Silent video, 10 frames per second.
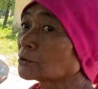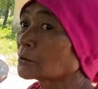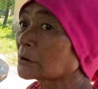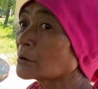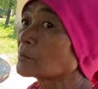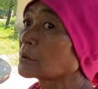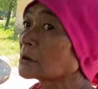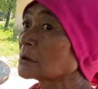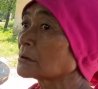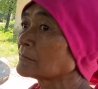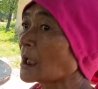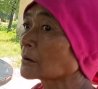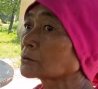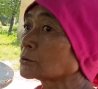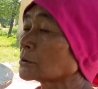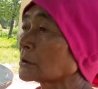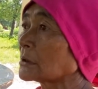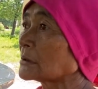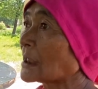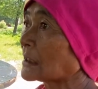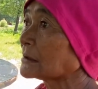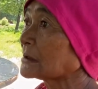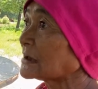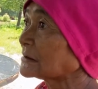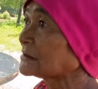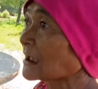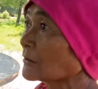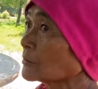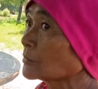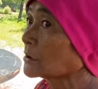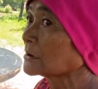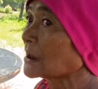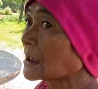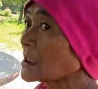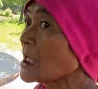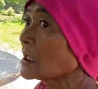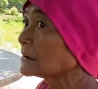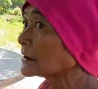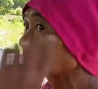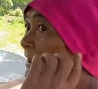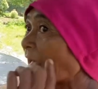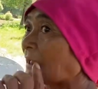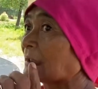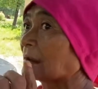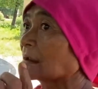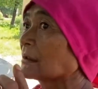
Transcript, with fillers: tôi hôm bữa ba của tôi là đi đánh giặc hôm bữa là điếc tai